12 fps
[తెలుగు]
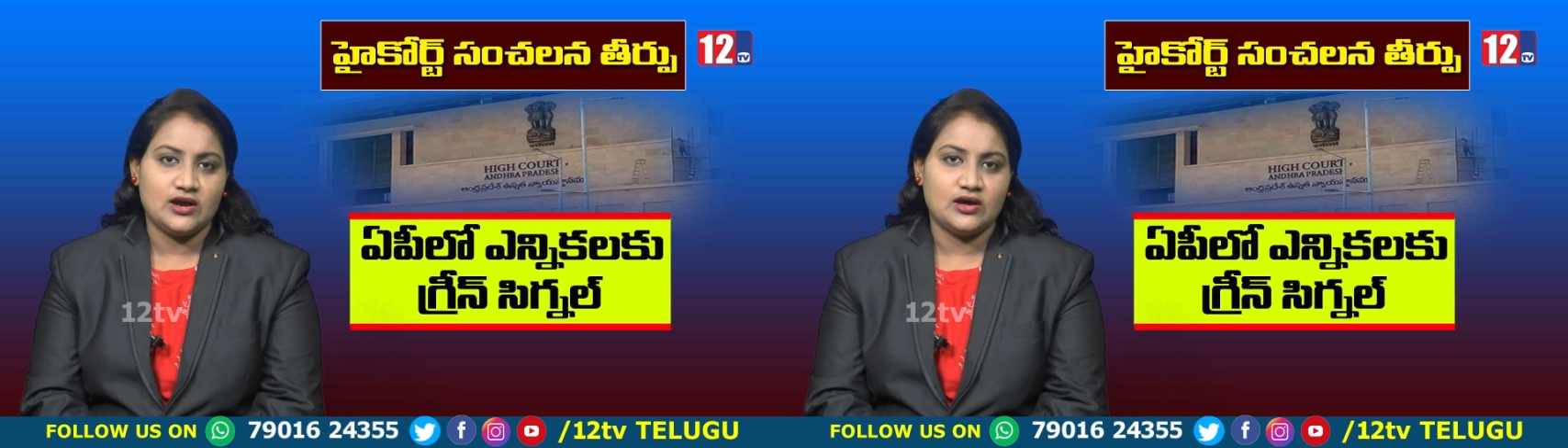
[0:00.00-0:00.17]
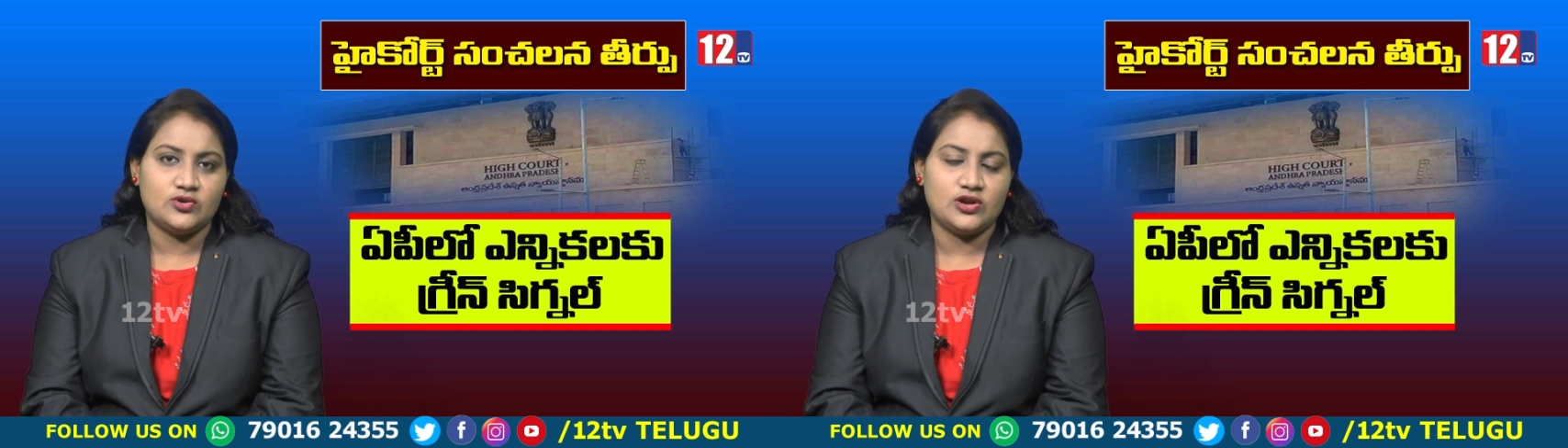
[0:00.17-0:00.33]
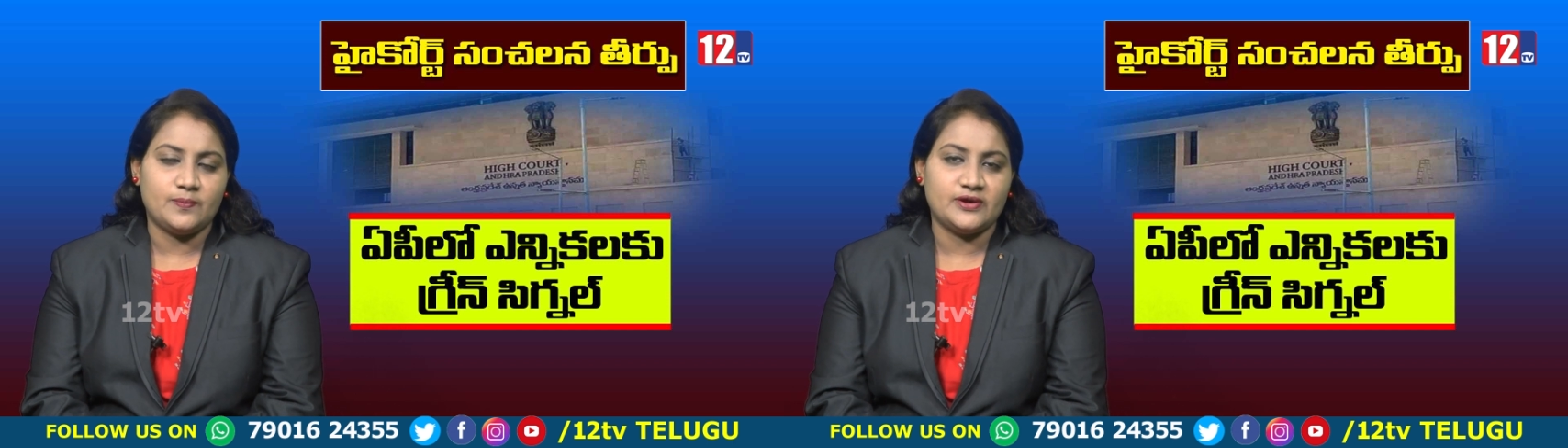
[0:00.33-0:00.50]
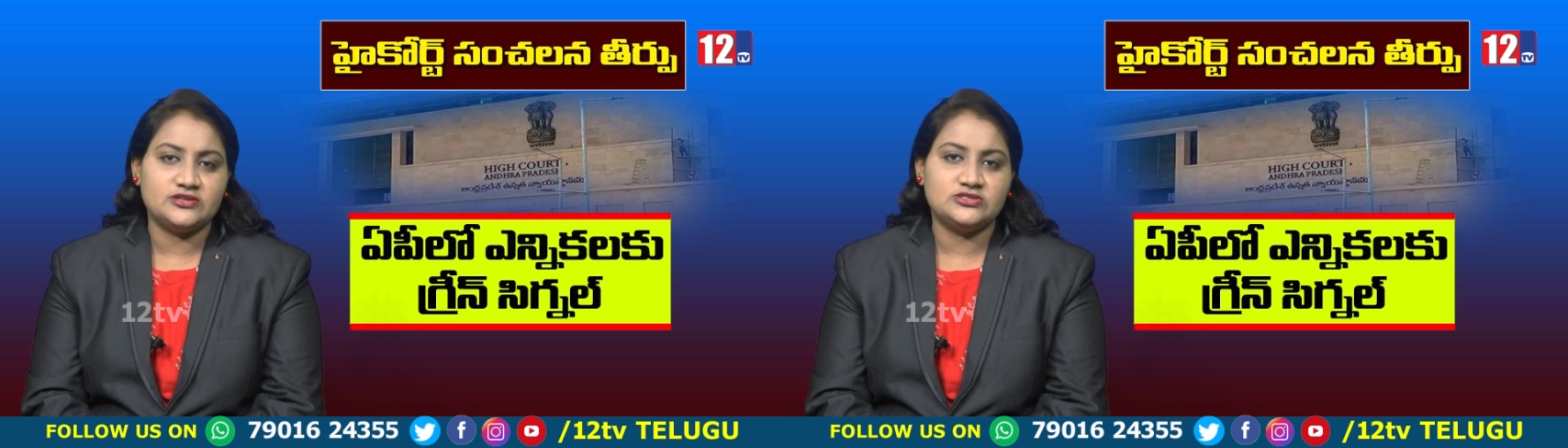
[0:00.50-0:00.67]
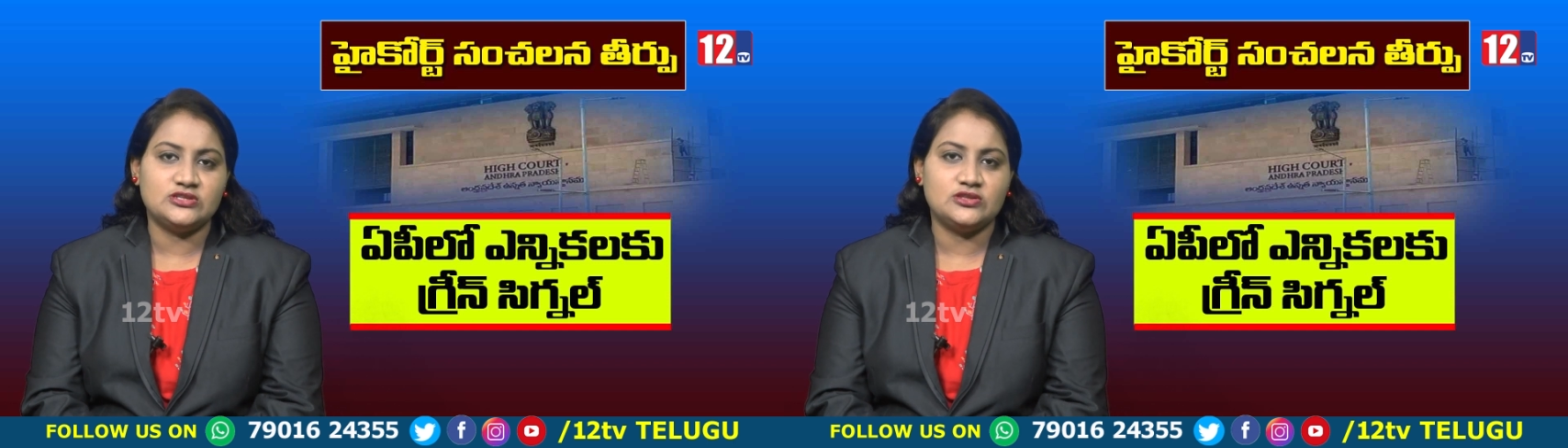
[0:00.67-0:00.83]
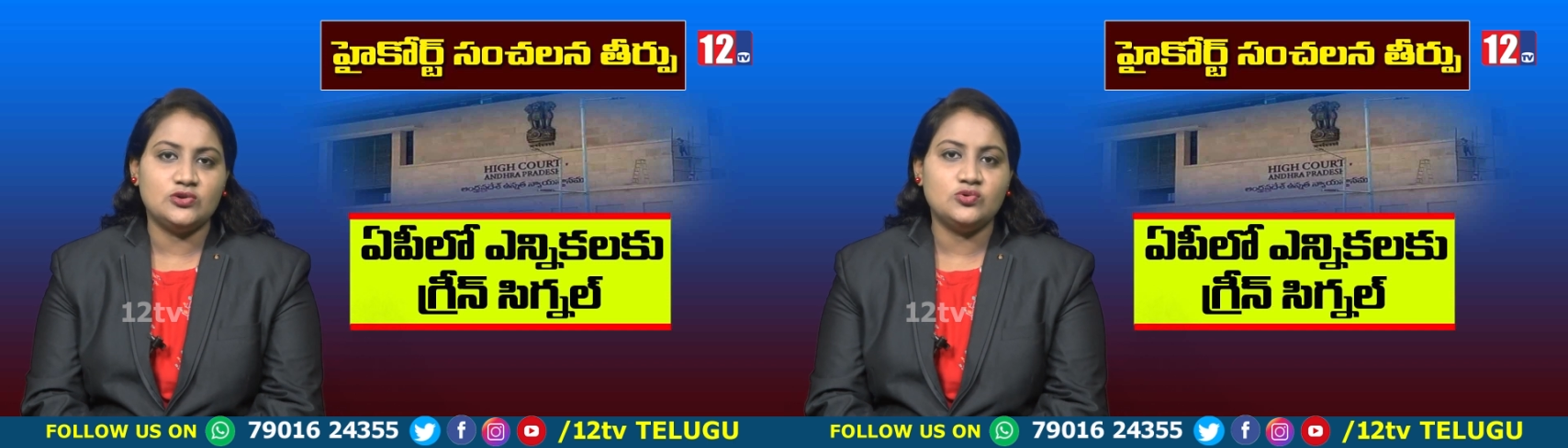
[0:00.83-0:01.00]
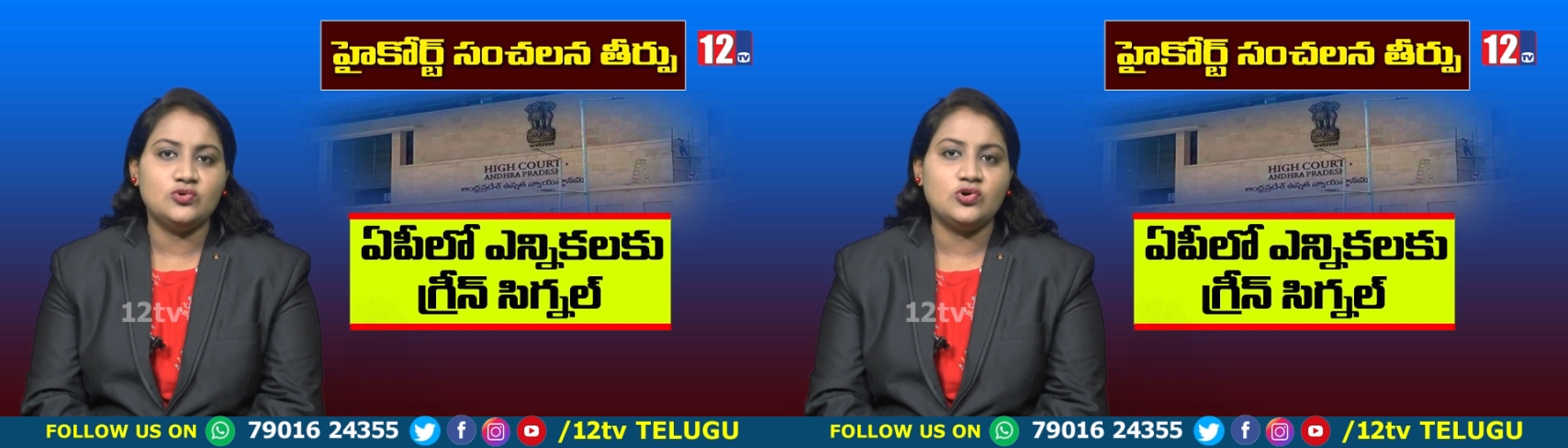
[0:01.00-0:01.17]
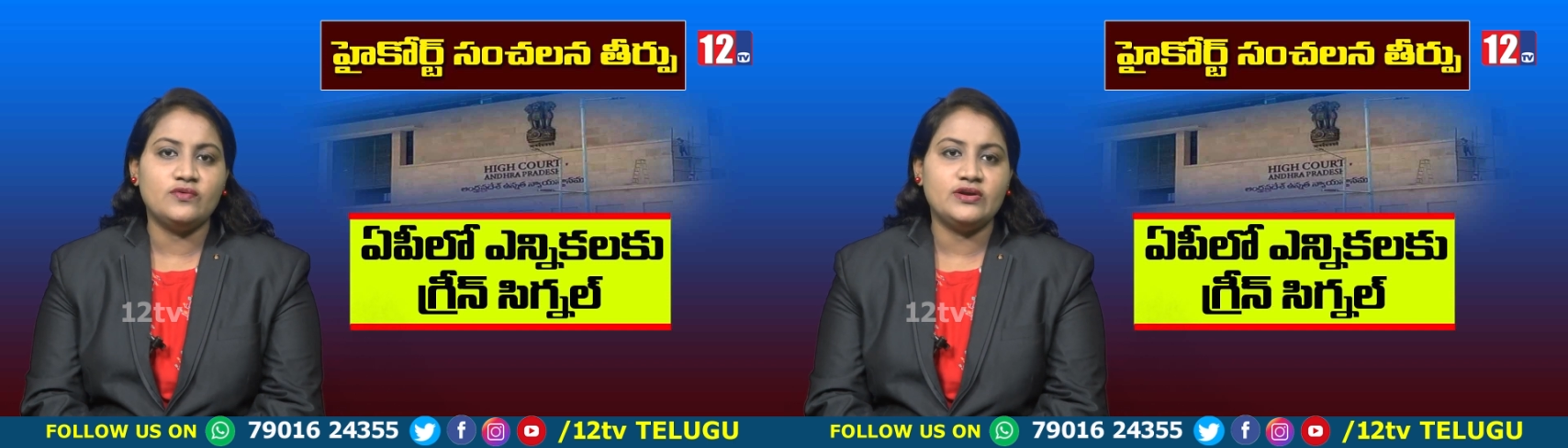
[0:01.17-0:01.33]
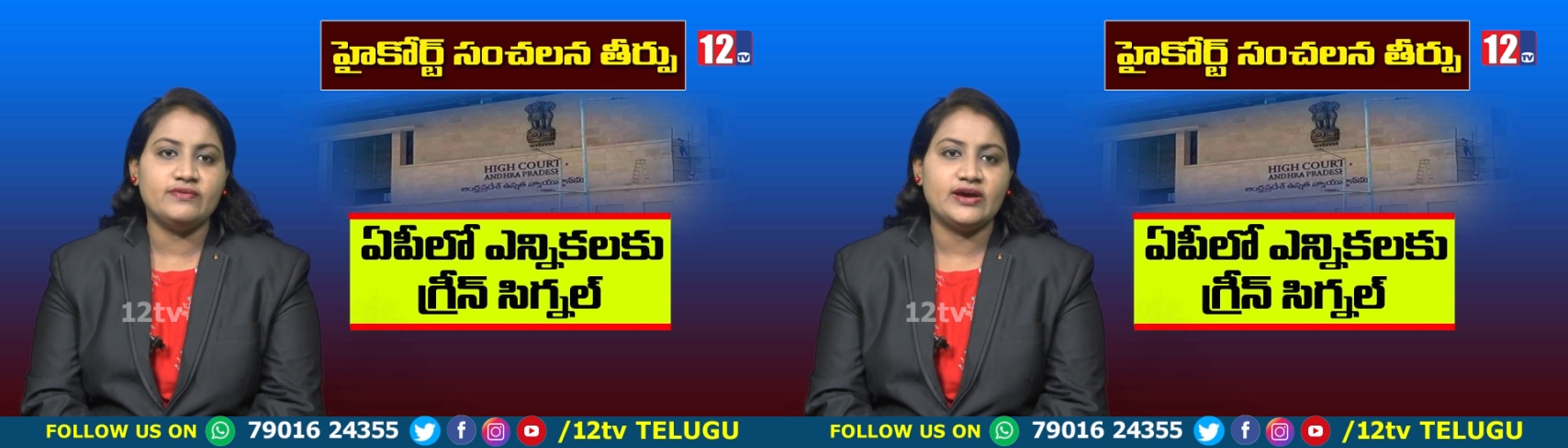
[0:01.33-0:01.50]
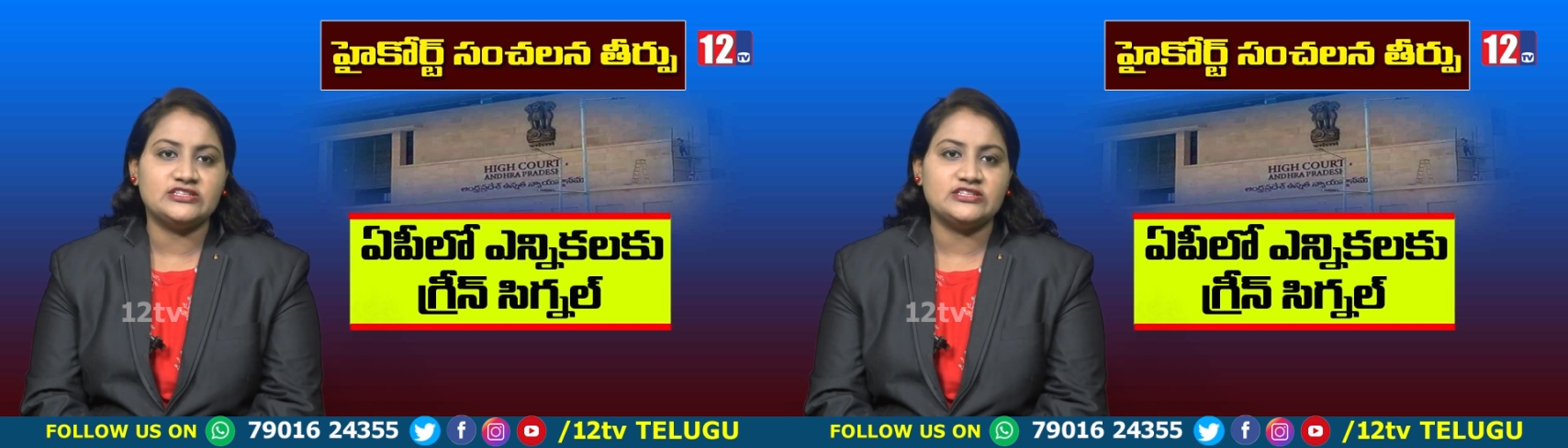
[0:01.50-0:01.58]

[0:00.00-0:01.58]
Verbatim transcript: కరోనా పరిస్థితులు కోవిడ్